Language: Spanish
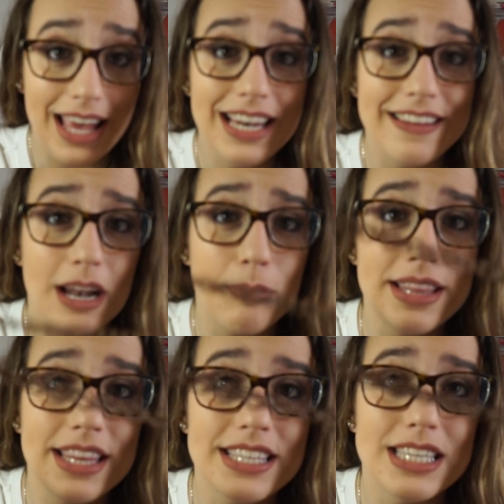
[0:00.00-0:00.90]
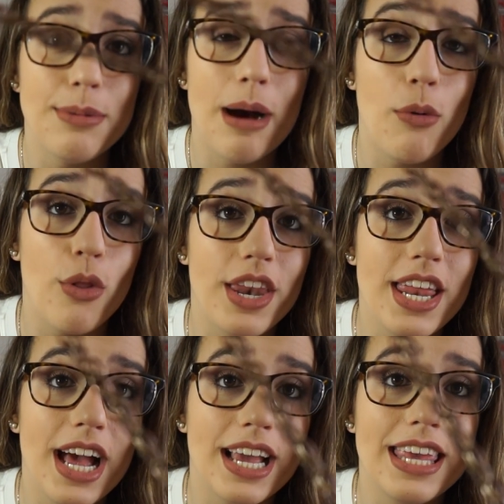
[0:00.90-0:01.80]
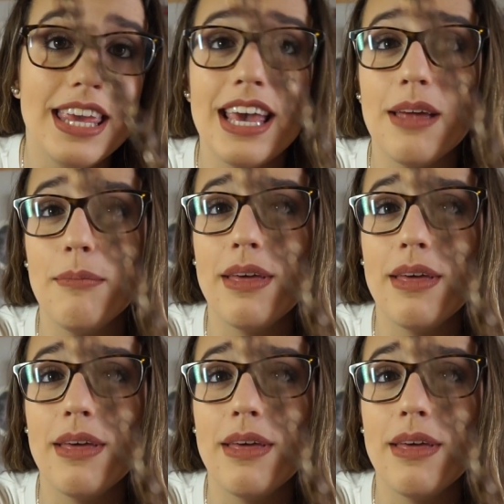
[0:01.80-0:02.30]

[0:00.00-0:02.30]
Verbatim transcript: que literalmente se va a podrir aquí en